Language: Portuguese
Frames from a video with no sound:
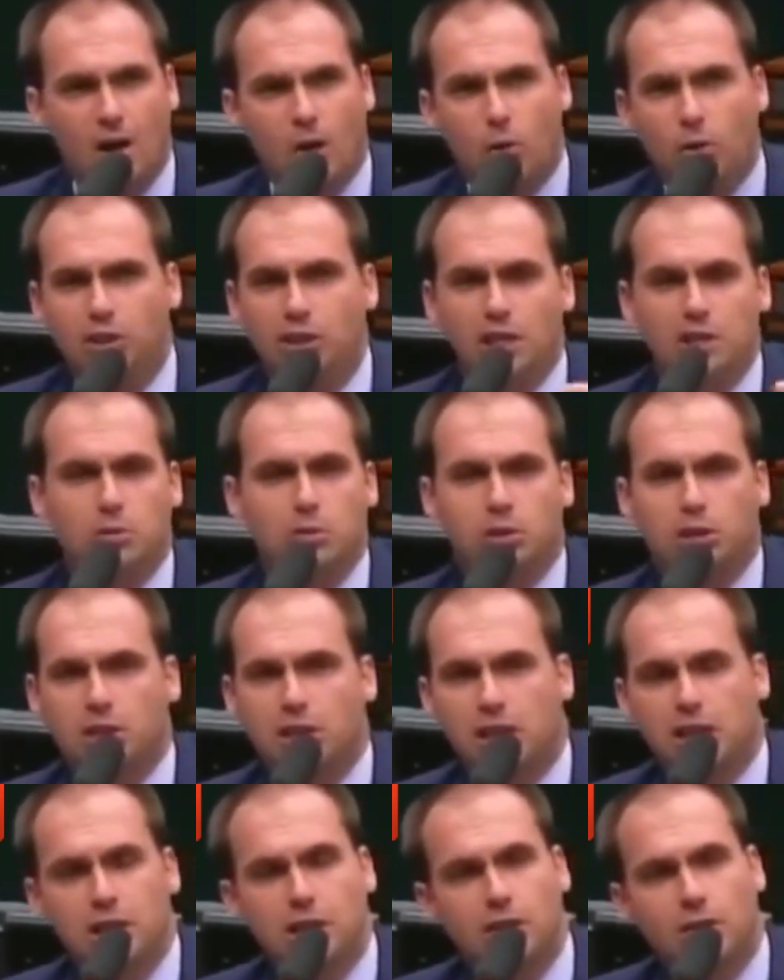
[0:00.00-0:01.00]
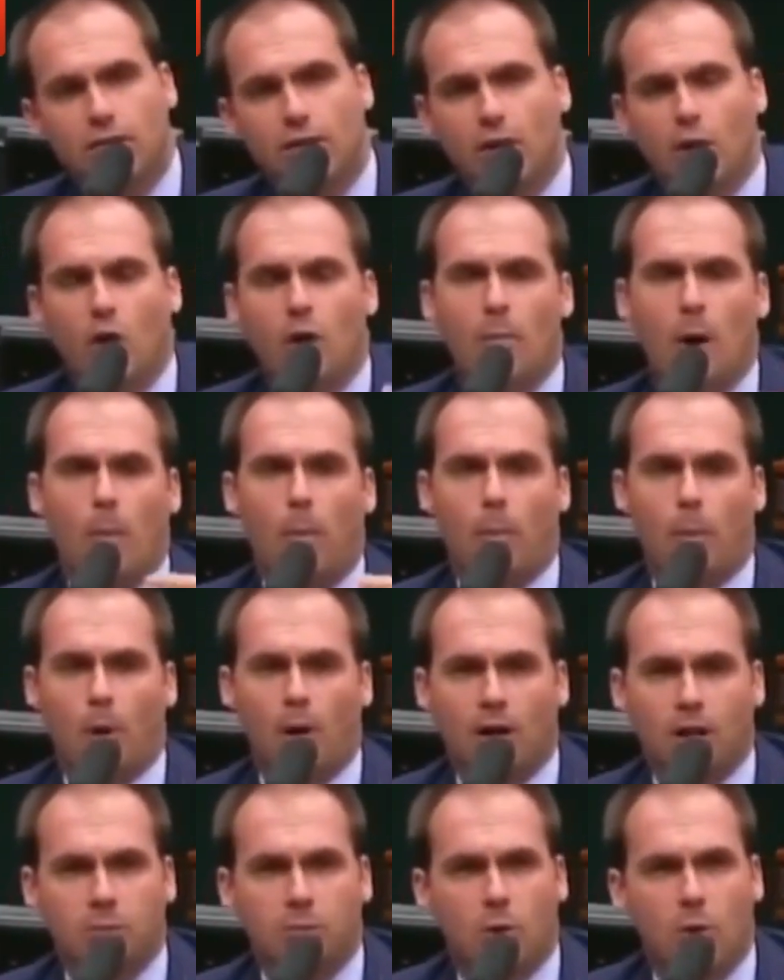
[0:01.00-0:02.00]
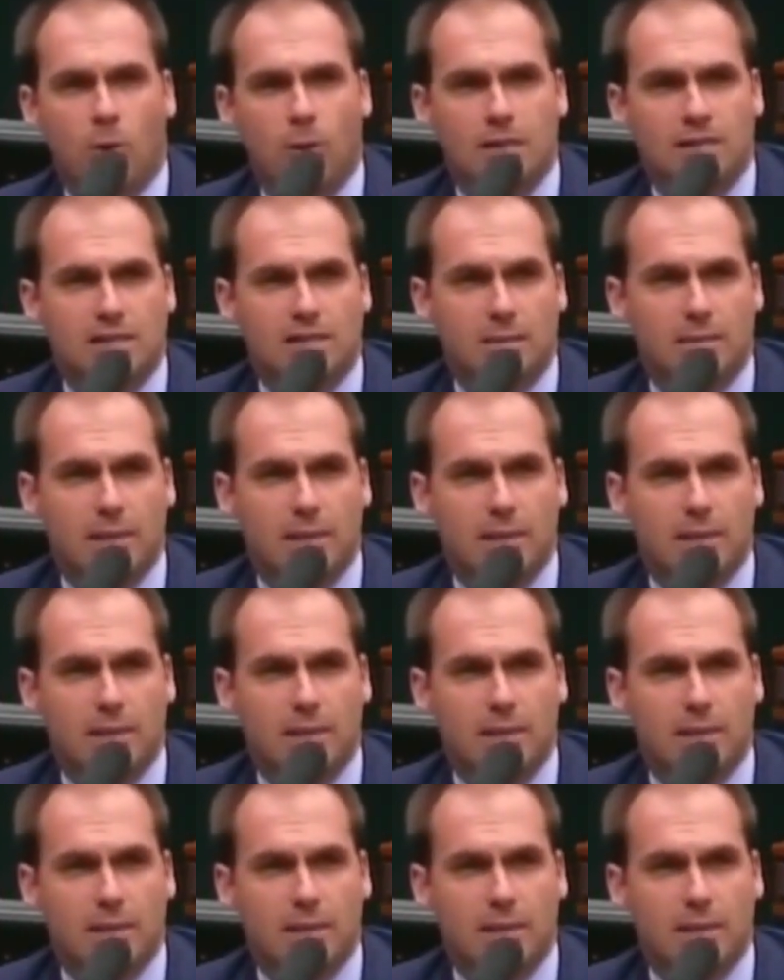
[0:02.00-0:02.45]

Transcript: o Jesus Cristo falou homem ao é próximo como a si